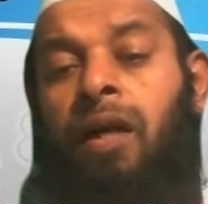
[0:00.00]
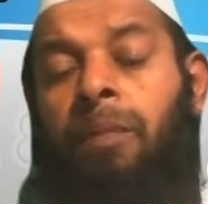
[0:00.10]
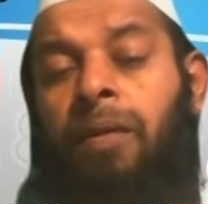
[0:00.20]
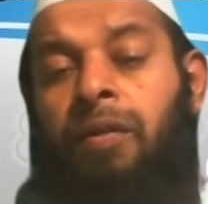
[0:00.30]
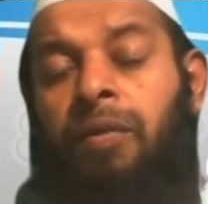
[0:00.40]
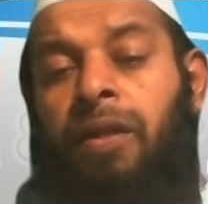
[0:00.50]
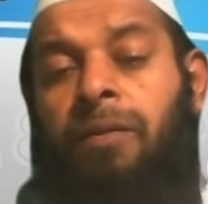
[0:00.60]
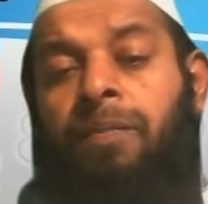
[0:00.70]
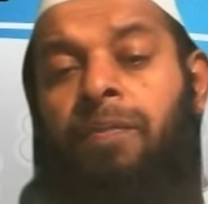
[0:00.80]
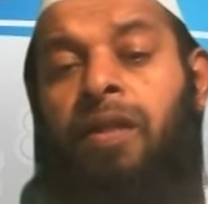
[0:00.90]
அப்போ எனவே
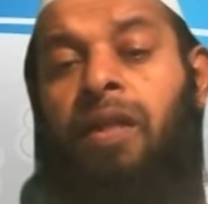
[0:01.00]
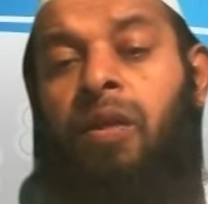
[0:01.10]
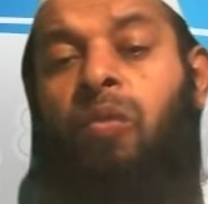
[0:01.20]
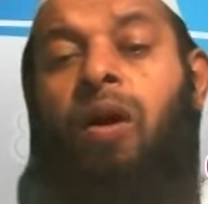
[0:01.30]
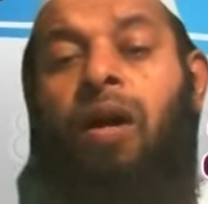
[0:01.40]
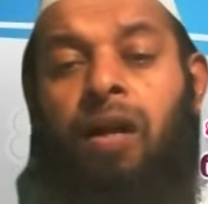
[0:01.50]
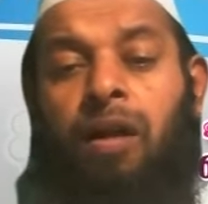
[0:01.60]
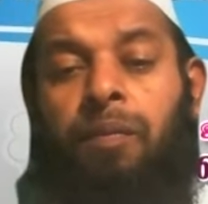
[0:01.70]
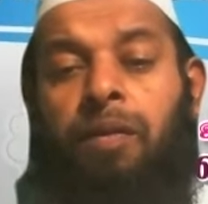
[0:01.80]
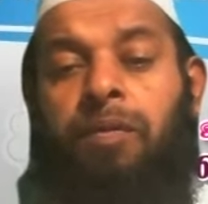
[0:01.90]

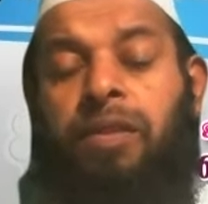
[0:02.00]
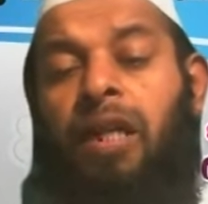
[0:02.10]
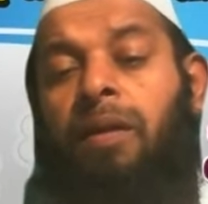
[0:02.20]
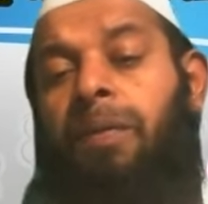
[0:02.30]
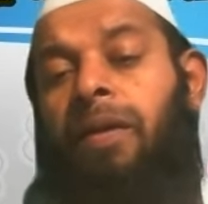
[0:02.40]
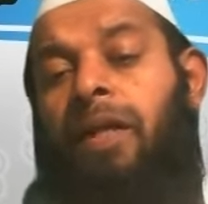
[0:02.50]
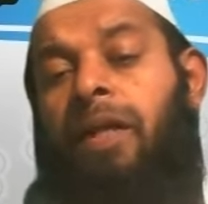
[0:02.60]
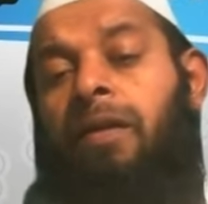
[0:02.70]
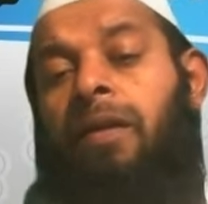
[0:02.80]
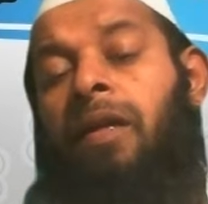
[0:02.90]
இவ்வாறாக அப்போ நம்ம தலைப்பென்ன
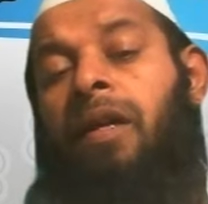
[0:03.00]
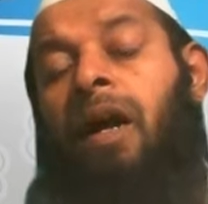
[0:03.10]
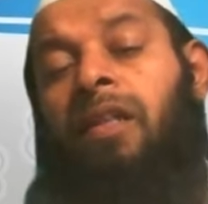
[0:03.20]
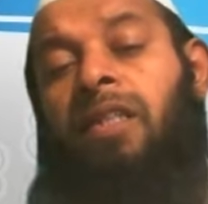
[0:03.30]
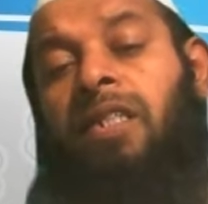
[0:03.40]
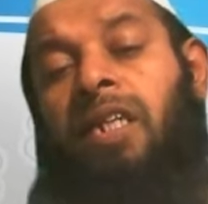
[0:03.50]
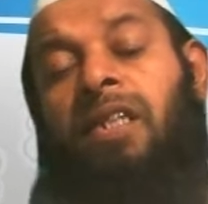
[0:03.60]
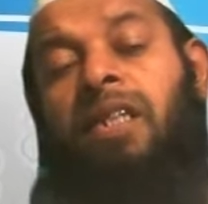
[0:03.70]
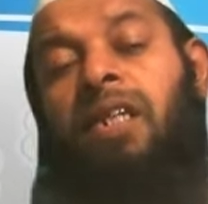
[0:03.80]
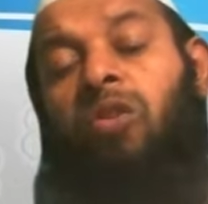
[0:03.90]
அந்த
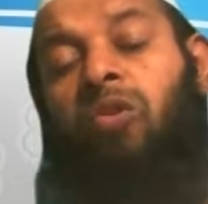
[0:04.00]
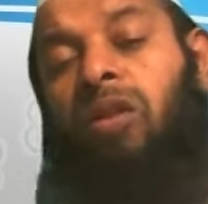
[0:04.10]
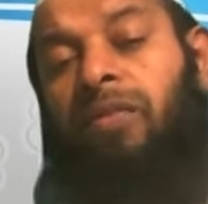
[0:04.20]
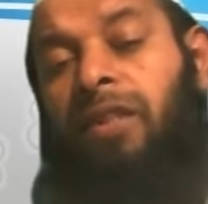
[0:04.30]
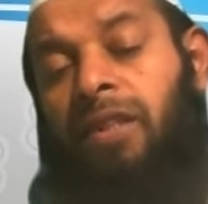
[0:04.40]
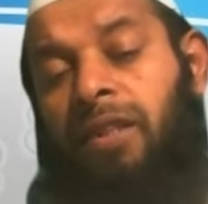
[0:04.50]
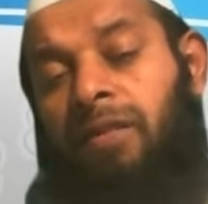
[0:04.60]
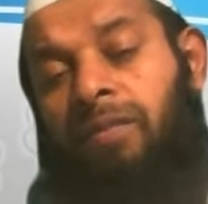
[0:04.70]
செய்தியை சொல்லிவிட்டு